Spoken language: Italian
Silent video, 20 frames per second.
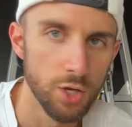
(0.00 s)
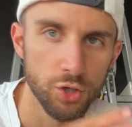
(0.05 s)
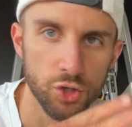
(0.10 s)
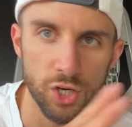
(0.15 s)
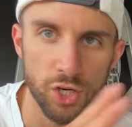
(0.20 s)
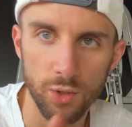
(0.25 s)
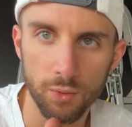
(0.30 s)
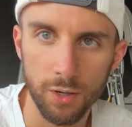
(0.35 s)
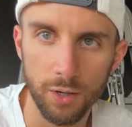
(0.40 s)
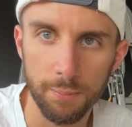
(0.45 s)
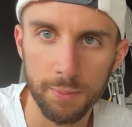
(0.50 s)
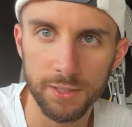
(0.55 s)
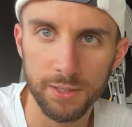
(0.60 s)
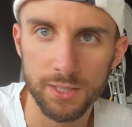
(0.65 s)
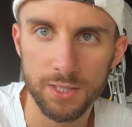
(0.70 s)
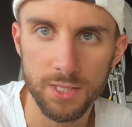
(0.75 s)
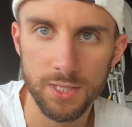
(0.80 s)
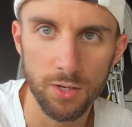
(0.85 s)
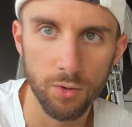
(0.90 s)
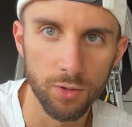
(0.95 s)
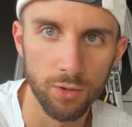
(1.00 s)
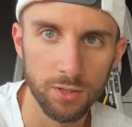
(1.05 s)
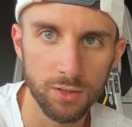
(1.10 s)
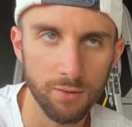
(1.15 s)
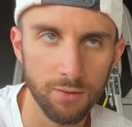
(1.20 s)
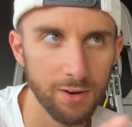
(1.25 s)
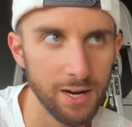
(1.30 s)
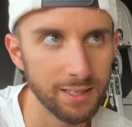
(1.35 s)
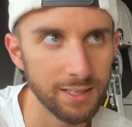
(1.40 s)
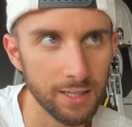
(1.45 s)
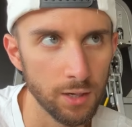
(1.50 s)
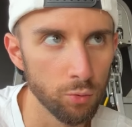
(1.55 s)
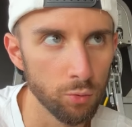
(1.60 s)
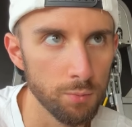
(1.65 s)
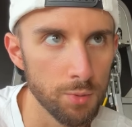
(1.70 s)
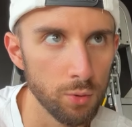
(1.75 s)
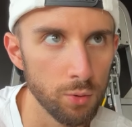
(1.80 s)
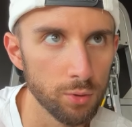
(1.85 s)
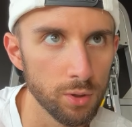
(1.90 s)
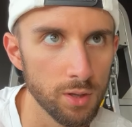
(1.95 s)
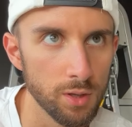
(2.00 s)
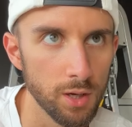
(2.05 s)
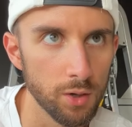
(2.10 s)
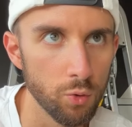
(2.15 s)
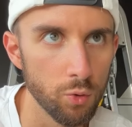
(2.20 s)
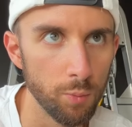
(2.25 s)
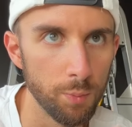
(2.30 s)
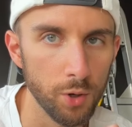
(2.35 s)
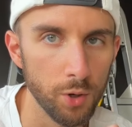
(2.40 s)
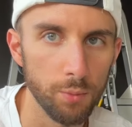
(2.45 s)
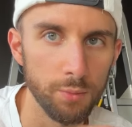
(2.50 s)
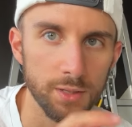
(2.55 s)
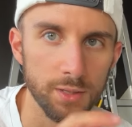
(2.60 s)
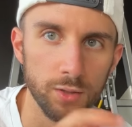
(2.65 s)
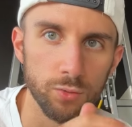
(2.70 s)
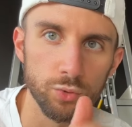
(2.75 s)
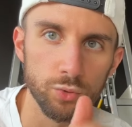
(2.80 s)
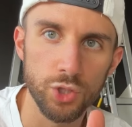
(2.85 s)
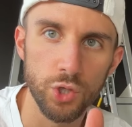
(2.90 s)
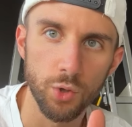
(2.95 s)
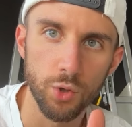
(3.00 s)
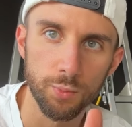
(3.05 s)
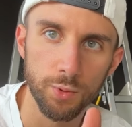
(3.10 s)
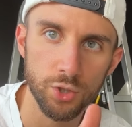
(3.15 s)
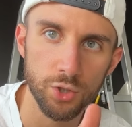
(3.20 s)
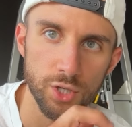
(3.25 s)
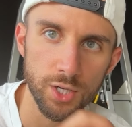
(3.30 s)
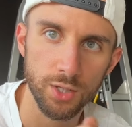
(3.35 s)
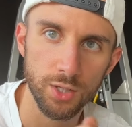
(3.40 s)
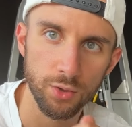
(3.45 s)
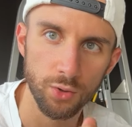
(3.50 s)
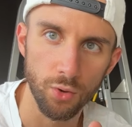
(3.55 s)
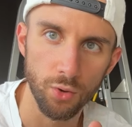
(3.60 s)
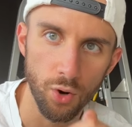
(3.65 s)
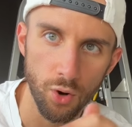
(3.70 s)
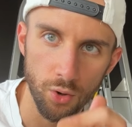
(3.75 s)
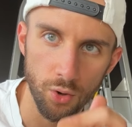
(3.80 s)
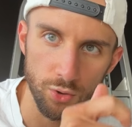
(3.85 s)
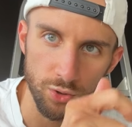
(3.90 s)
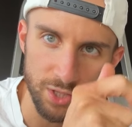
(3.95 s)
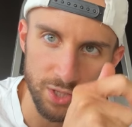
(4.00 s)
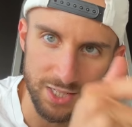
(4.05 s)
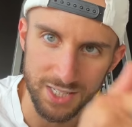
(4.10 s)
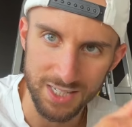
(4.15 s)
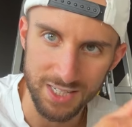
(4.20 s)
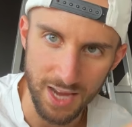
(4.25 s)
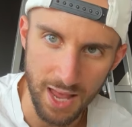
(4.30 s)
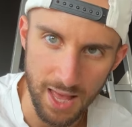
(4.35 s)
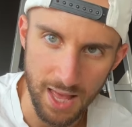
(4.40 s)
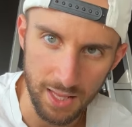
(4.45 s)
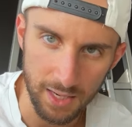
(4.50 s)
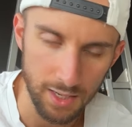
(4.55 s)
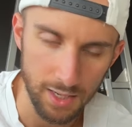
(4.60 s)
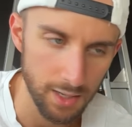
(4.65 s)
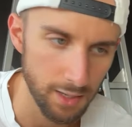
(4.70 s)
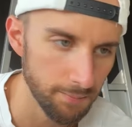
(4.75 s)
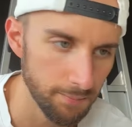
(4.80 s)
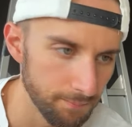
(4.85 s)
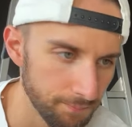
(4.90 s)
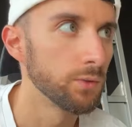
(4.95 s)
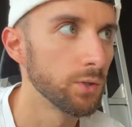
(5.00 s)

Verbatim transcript: 5 ripetizioni intervallate da 2 minuti di recupero aumentando un 5% ogni serie,